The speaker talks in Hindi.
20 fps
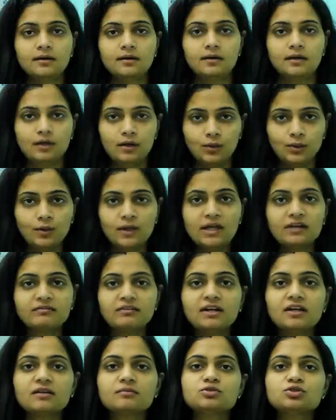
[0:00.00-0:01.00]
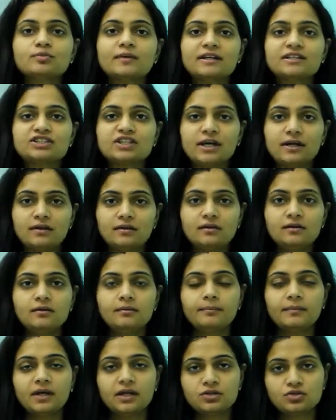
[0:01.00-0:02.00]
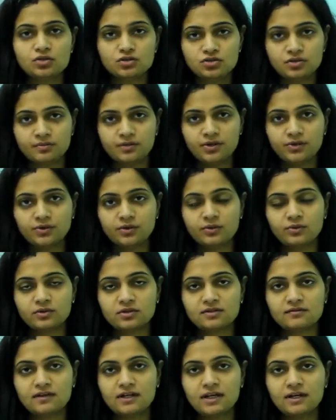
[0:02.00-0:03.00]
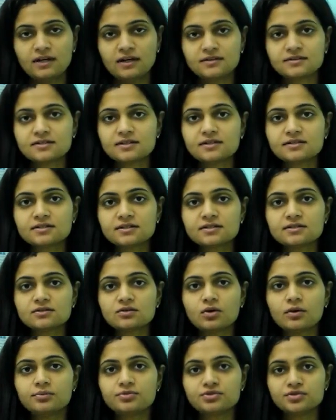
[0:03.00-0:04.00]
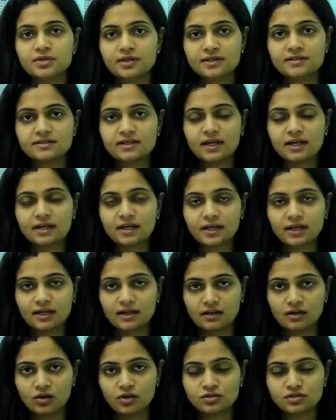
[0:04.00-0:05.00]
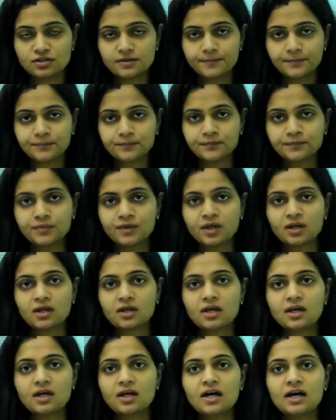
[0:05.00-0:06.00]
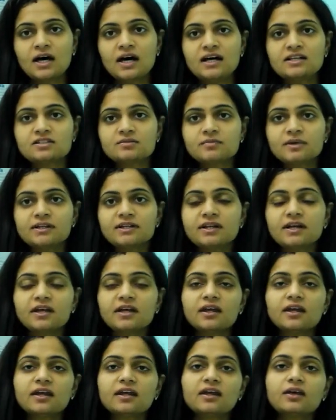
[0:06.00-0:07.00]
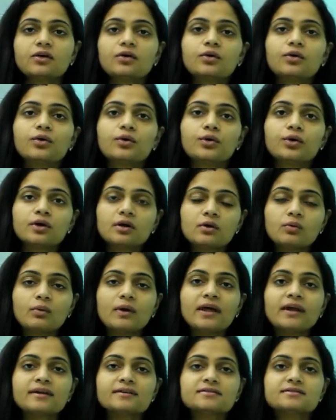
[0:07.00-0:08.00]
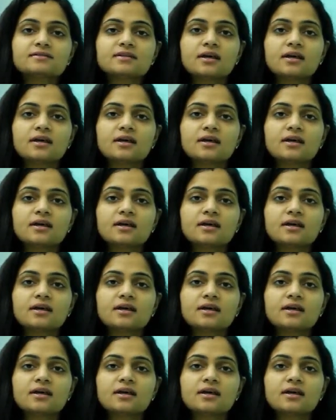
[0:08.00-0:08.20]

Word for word: हेलो एंड वेलकम टू माय चैनल मैं डॉक्टर मयूरी कोठेवाला कंसल्टेंट ऑब्स्ट्रिक्स एंड गैनिकोलॉजी आज हम बात करेंगे कि कोरोना वायरस